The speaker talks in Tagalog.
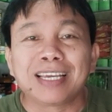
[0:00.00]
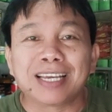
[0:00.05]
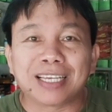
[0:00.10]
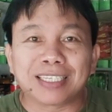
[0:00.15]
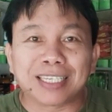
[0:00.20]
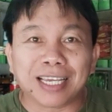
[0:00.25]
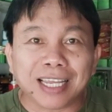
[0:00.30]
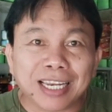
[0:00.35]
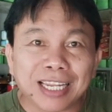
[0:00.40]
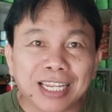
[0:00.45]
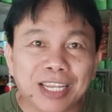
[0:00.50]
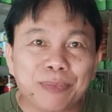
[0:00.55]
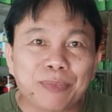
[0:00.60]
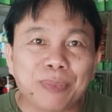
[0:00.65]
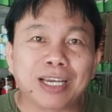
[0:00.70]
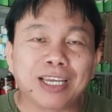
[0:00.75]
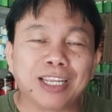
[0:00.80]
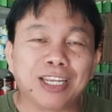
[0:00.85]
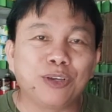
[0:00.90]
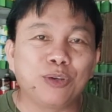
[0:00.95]
kasari,
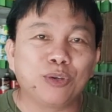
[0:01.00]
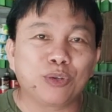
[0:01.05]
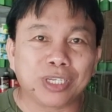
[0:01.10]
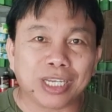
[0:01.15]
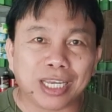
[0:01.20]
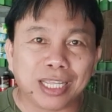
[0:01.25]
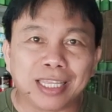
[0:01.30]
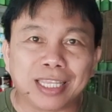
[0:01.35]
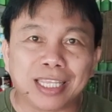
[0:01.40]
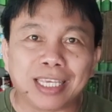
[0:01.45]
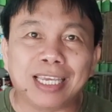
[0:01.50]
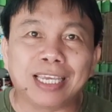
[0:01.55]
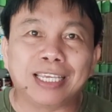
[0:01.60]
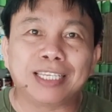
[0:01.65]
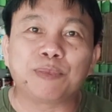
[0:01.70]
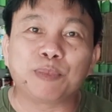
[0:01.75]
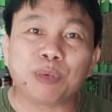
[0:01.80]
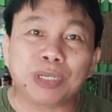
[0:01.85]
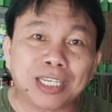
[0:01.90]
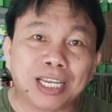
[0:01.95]
mga negosyante,
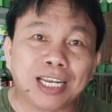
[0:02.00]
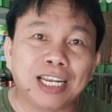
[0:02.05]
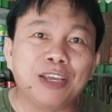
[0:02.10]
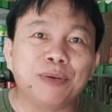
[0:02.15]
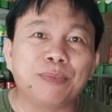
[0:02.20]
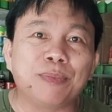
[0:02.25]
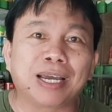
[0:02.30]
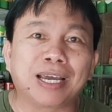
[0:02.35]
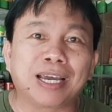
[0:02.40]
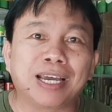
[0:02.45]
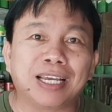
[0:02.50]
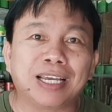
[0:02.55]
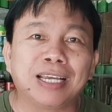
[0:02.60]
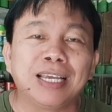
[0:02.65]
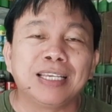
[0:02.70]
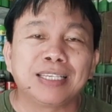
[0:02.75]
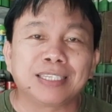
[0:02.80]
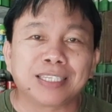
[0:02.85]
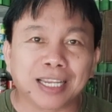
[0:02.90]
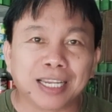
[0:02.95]
especially mga
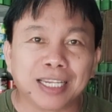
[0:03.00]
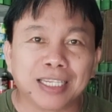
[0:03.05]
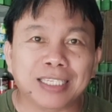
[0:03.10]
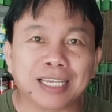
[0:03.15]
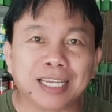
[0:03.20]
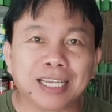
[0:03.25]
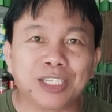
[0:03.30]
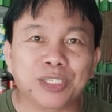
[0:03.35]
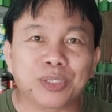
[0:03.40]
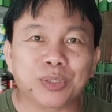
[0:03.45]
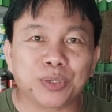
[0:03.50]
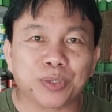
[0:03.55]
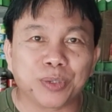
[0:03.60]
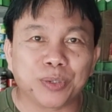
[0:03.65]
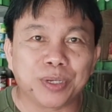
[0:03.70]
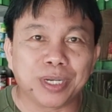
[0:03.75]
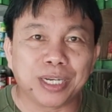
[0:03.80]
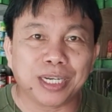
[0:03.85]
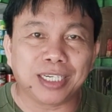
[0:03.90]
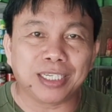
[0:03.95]
sari-sari store
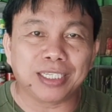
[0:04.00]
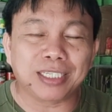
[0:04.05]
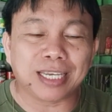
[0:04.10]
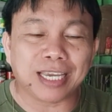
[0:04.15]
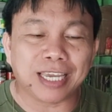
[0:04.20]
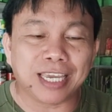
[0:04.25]
owners.